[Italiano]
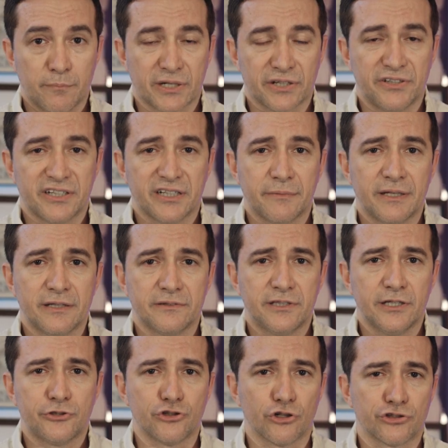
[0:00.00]

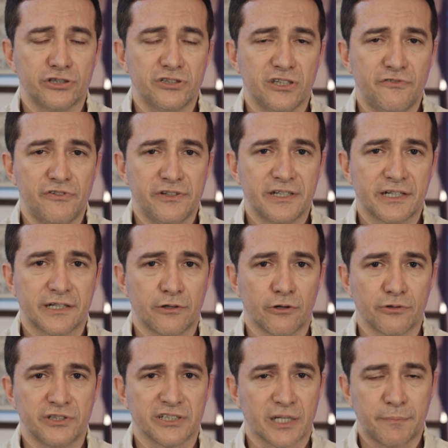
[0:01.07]
Praticamente ciò significa che
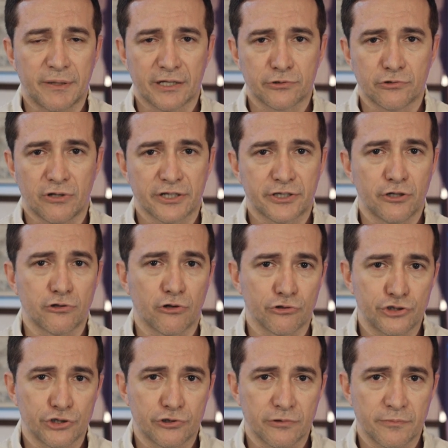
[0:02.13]
ogni reperto
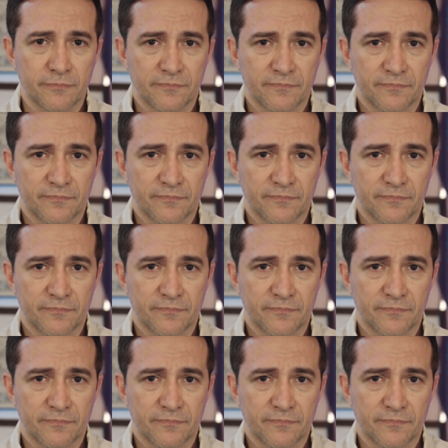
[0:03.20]
archeologico